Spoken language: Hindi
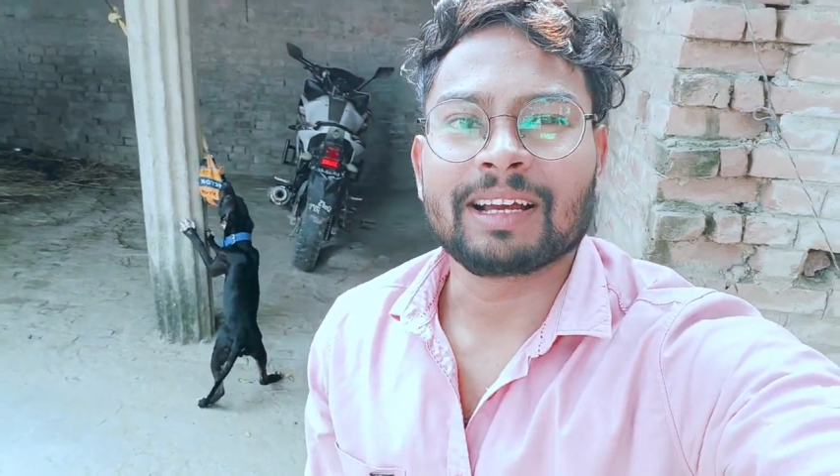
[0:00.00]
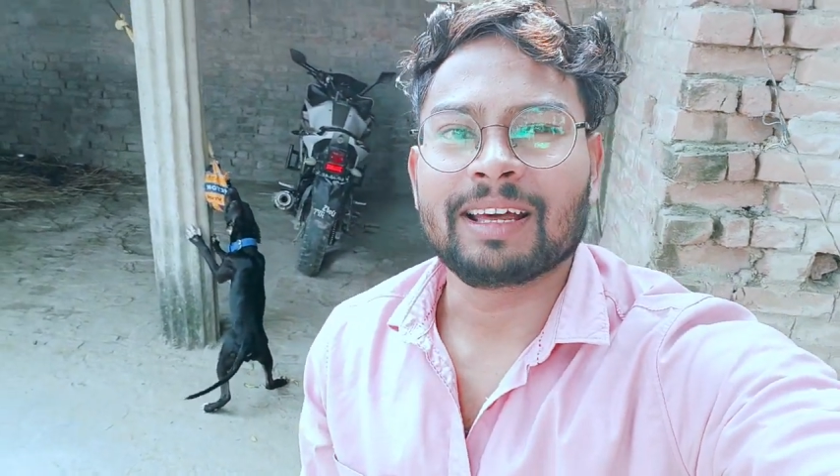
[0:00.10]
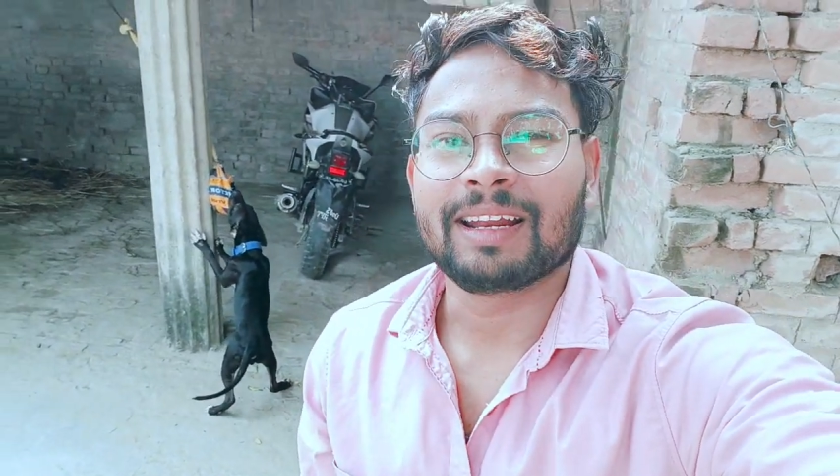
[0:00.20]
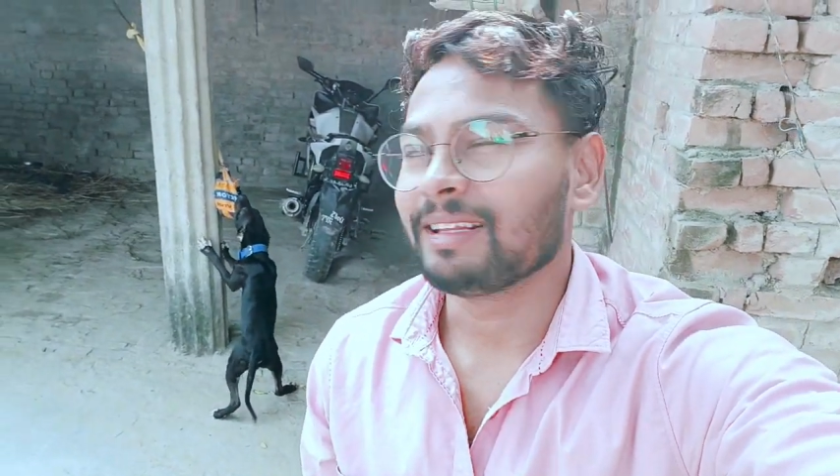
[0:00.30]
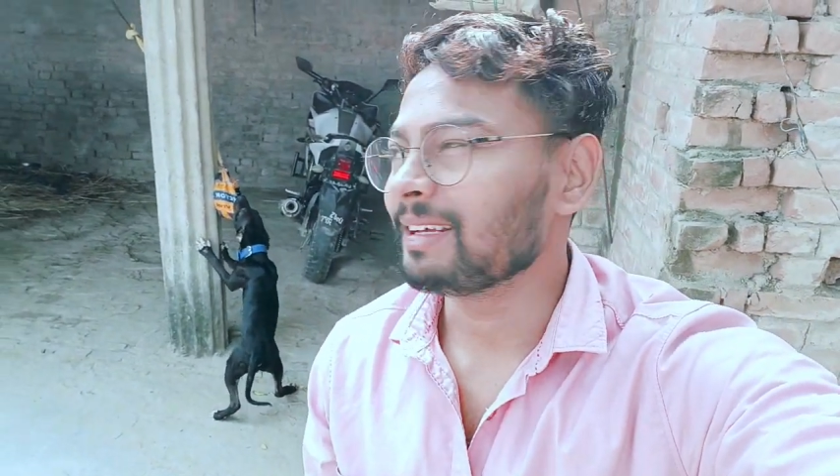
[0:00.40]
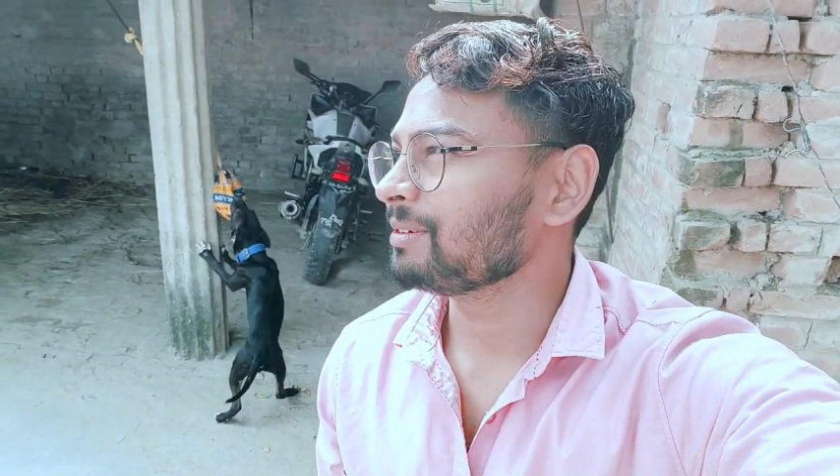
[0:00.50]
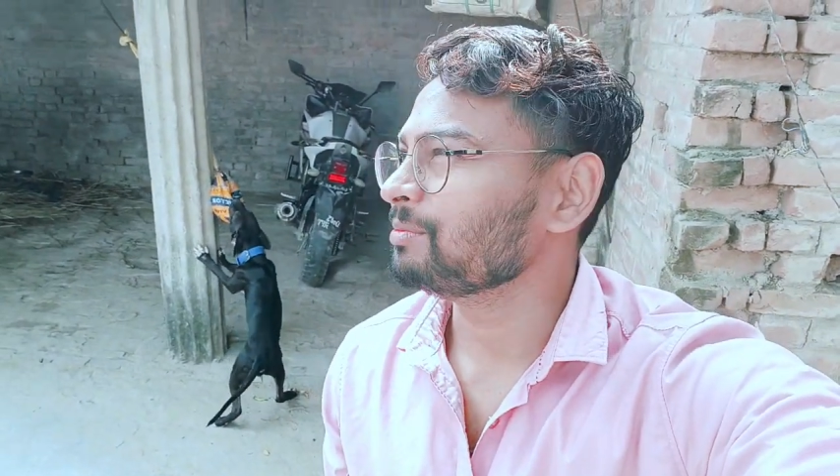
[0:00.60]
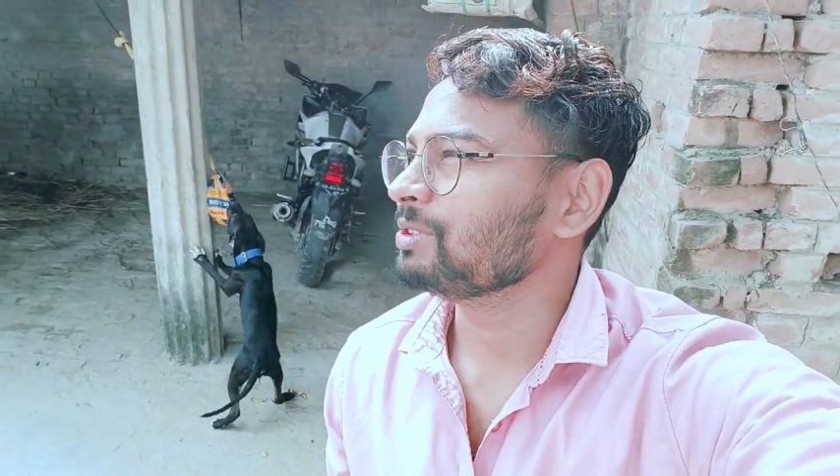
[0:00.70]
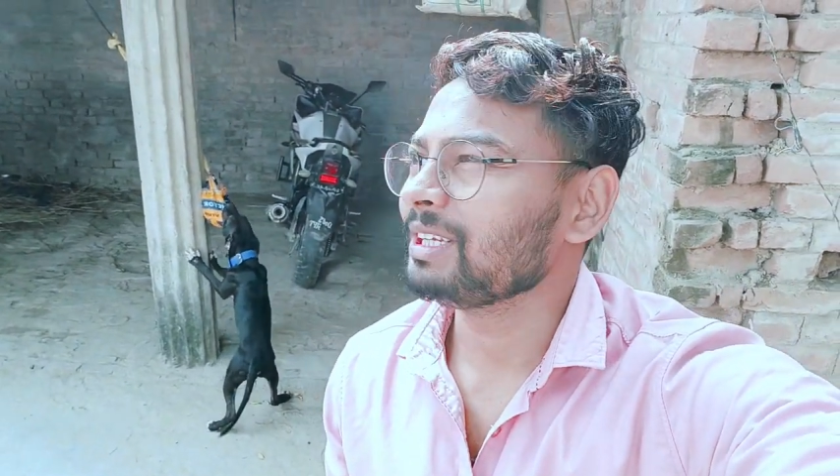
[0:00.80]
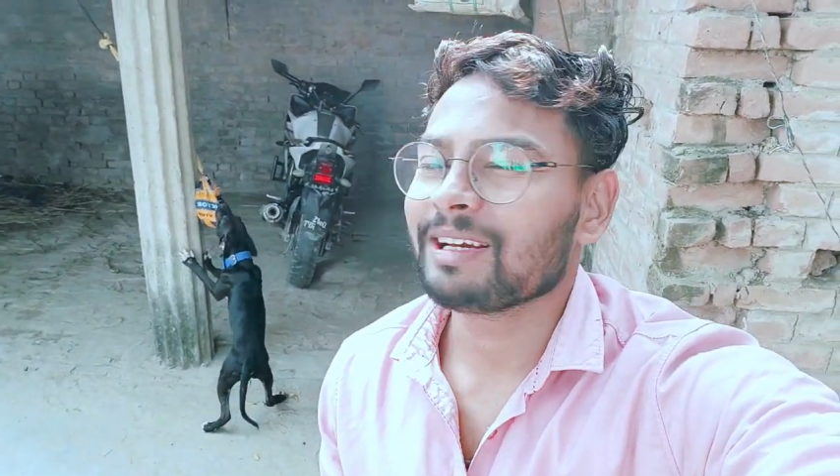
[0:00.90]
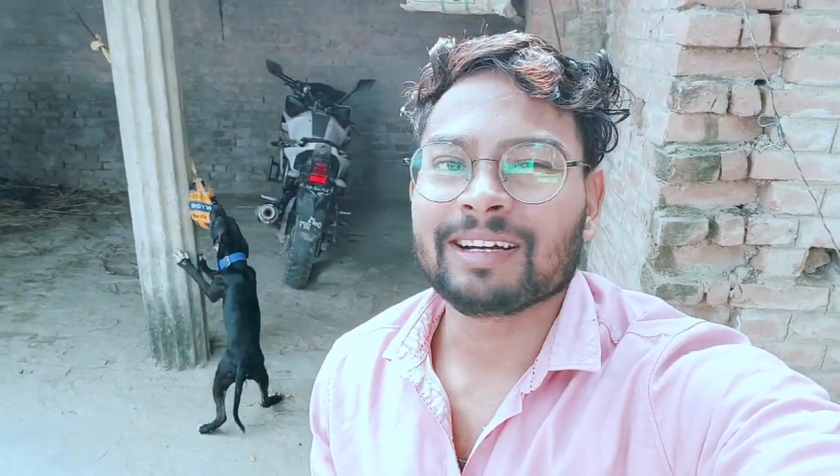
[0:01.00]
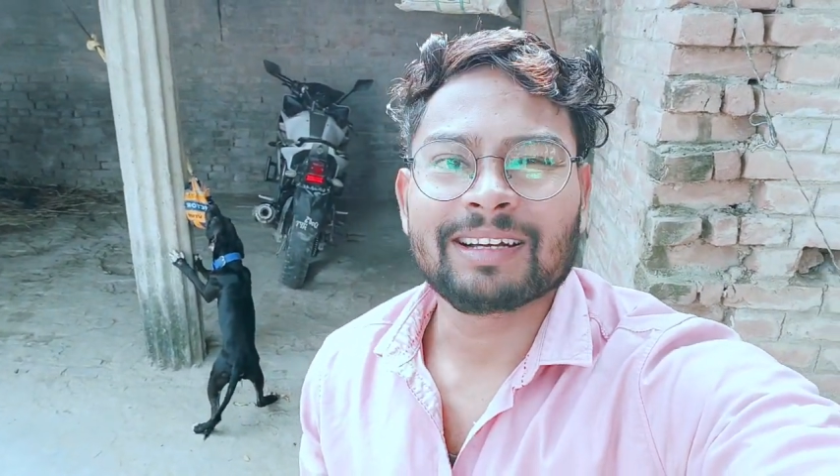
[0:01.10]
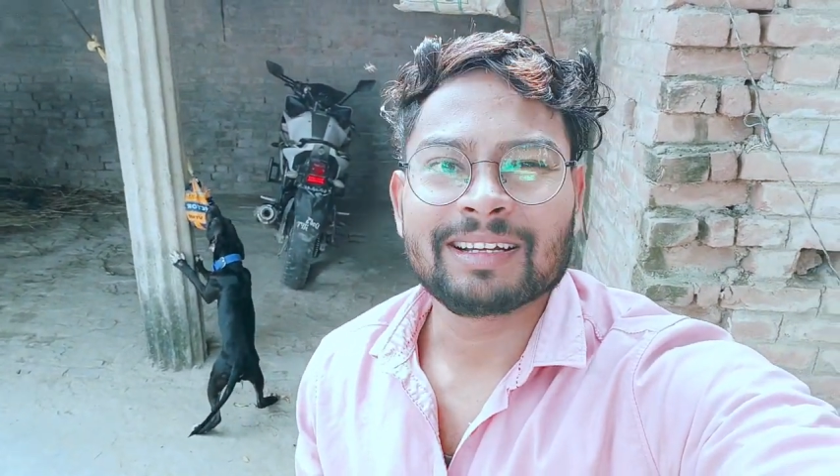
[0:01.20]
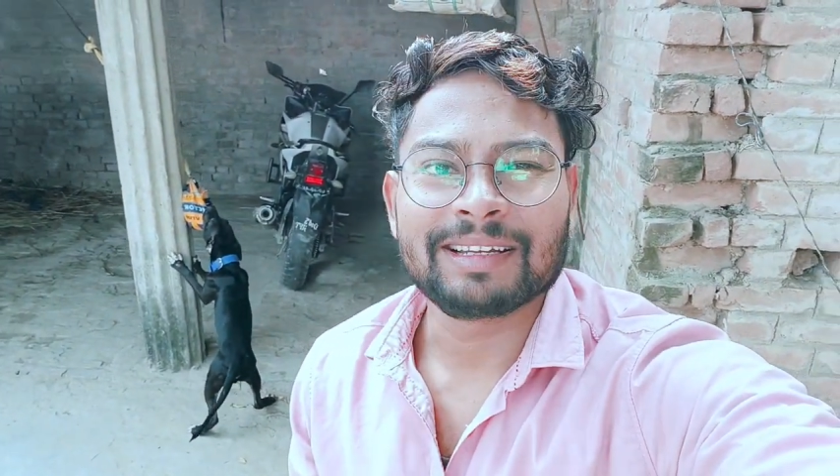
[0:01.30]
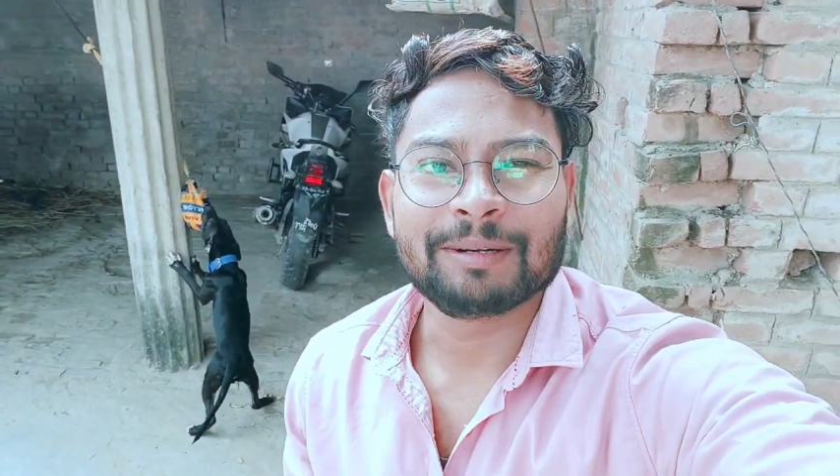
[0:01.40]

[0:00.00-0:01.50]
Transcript: लगा रहा था तो मुझे लगा